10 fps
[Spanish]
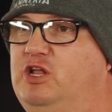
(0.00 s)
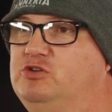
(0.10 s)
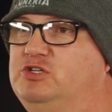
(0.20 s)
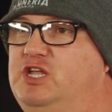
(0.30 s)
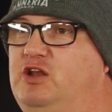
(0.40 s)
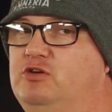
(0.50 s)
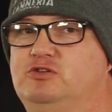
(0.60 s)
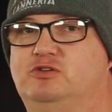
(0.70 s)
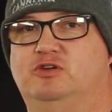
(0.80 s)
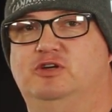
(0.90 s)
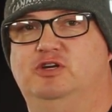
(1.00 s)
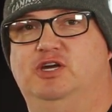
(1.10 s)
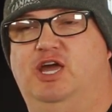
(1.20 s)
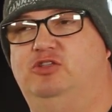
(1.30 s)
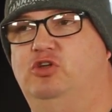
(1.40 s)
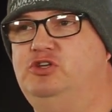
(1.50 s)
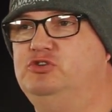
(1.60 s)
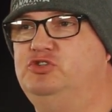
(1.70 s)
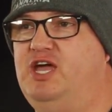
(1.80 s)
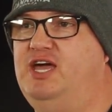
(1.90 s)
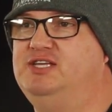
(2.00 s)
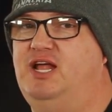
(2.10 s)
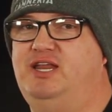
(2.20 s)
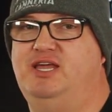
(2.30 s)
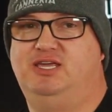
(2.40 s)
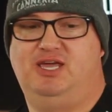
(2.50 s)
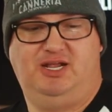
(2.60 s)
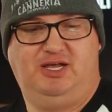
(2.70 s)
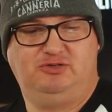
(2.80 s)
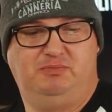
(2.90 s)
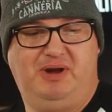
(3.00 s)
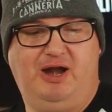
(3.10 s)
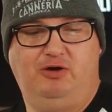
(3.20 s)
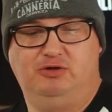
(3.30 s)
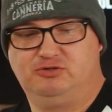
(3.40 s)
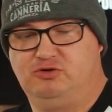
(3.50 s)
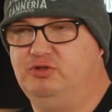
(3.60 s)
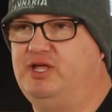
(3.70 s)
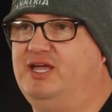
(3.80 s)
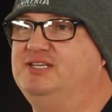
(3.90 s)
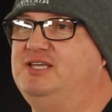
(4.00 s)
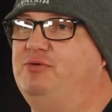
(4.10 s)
de los estilos. Entonces si ustedes, alguien quiere asombrarlos con a qué